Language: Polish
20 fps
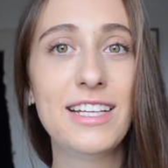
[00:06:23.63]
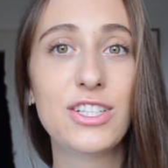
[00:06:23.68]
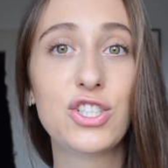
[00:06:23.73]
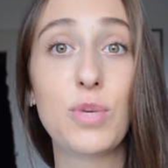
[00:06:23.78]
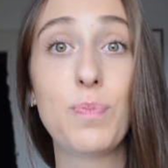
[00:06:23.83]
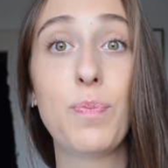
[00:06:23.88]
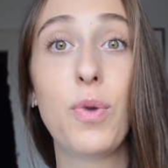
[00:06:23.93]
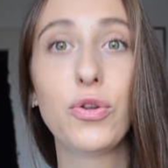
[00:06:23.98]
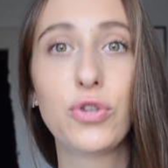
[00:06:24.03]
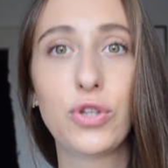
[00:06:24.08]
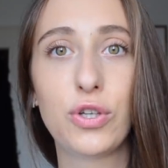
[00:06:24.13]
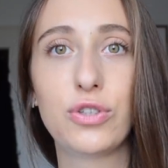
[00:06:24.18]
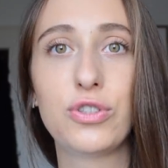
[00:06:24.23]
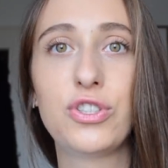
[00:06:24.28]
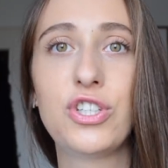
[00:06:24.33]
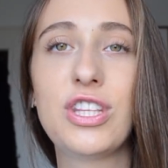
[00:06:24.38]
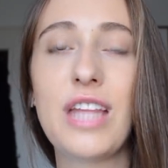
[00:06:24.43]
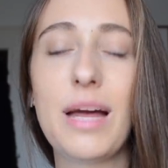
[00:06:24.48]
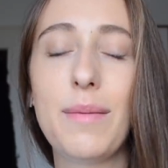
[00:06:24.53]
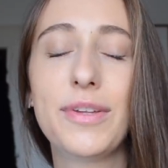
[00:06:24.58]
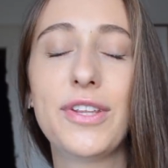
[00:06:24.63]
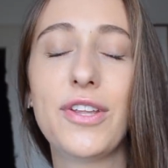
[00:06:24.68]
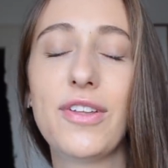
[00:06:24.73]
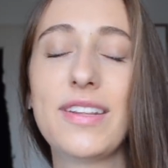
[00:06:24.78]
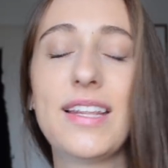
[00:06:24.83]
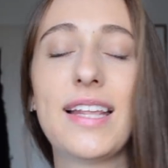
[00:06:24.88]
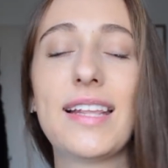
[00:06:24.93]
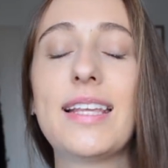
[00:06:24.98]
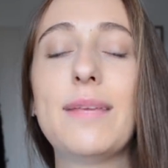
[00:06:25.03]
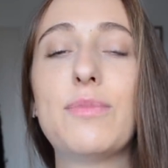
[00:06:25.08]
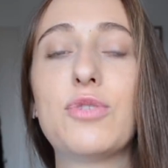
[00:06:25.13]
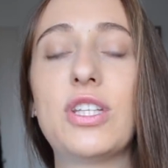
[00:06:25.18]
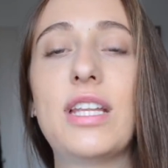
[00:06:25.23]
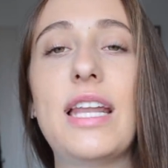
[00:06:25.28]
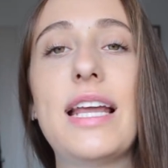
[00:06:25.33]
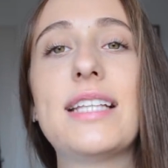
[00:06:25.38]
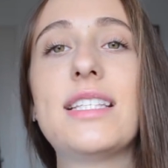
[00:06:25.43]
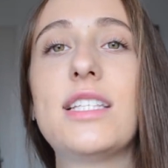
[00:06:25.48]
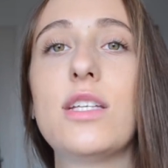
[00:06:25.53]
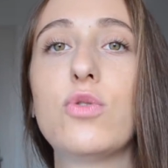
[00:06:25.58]
że po to czytamy te notatki przed
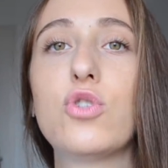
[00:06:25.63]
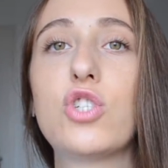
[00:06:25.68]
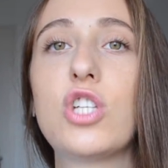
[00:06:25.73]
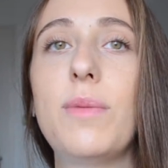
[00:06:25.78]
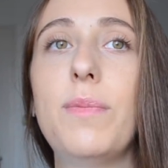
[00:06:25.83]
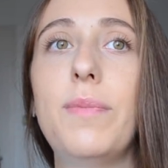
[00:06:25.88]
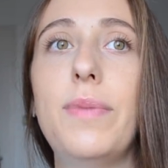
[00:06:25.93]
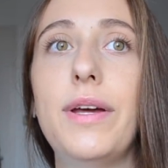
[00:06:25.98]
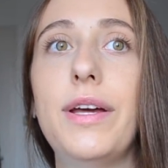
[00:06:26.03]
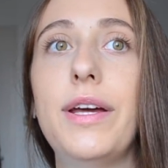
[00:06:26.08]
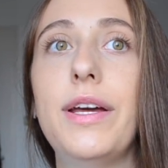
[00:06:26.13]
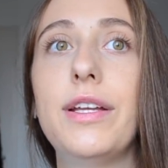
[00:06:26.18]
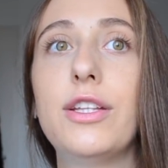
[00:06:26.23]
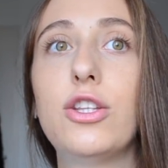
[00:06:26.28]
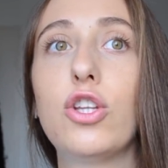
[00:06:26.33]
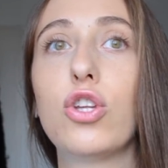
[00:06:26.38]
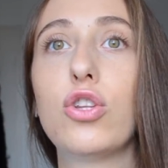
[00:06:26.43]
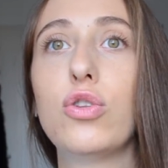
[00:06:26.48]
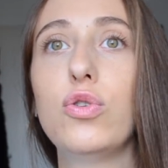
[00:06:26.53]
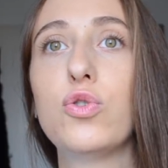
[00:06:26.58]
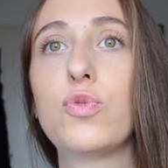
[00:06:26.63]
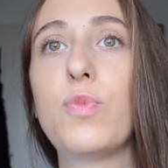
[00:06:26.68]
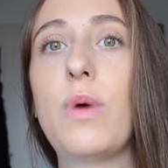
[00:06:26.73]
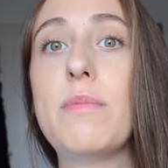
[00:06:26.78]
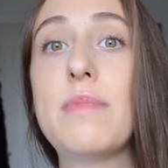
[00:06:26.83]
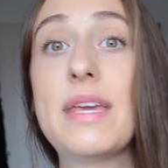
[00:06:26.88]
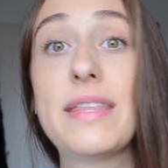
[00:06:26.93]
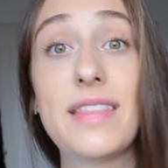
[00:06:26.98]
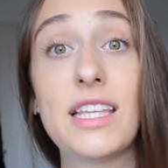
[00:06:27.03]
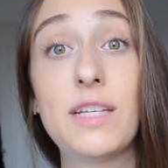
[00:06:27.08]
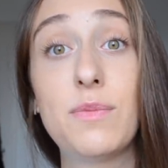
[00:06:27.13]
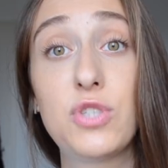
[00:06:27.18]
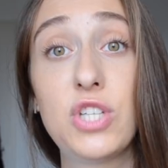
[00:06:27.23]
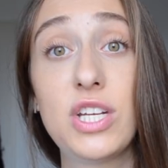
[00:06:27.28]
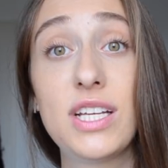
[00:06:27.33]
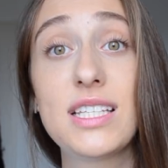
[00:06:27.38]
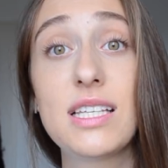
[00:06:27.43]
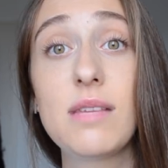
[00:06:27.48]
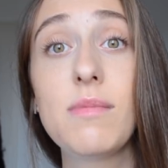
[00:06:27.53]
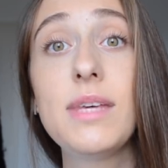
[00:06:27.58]
lekcją, żeby to już pamiętać przy
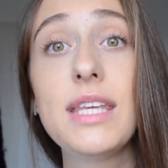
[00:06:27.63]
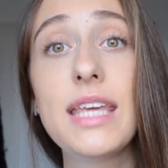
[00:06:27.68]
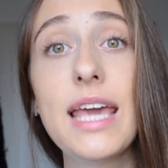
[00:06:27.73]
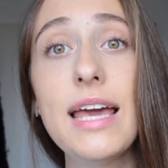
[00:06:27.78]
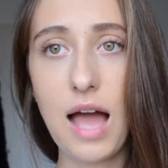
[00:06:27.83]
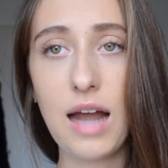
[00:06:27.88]
egzaminie,